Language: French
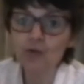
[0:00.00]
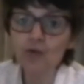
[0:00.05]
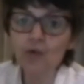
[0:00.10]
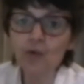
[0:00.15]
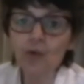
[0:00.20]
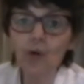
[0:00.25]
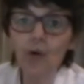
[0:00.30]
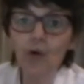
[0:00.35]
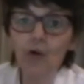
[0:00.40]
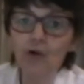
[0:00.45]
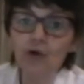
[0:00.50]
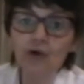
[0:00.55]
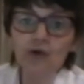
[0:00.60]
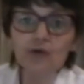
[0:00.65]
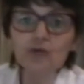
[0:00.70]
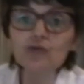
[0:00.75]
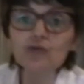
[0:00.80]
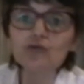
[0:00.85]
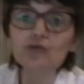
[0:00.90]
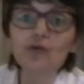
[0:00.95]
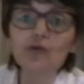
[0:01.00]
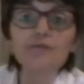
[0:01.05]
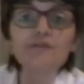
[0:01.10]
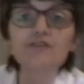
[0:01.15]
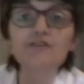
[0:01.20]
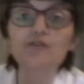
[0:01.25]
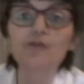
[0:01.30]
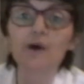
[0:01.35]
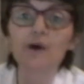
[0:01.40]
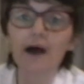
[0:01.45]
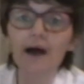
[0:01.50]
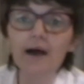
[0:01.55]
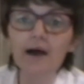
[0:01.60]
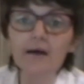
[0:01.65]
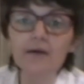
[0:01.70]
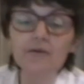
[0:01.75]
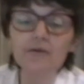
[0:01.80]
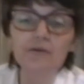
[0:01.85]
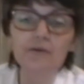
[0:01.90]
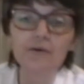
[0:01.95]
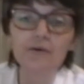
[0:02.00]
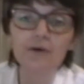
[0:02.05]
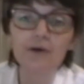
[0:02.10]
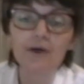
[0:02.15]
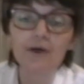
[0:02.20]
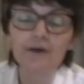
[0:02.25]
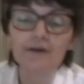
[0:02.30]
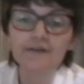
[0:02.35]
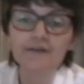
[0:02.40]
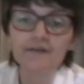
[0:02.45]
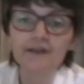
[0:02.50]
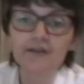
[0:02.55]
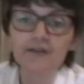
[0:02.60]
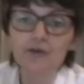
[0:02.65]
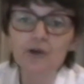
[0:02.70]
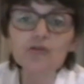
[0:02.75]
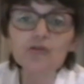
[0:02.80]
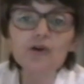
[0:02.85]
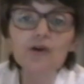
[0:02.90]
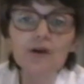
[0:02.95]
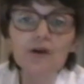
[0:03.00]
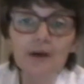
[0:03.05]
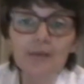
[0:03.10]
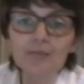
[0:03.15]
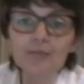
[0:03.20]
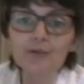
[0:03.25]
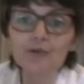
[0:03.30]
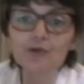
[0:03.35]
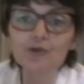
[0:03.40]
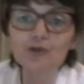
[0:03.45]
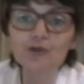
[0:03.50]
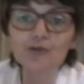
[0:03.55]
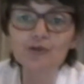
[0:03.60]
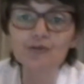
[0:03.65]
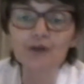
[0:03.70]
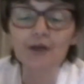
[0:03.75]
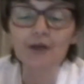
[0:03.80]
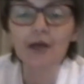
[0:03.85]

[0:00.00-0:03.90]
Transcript: on recustomisera cette autre lampe de chevet.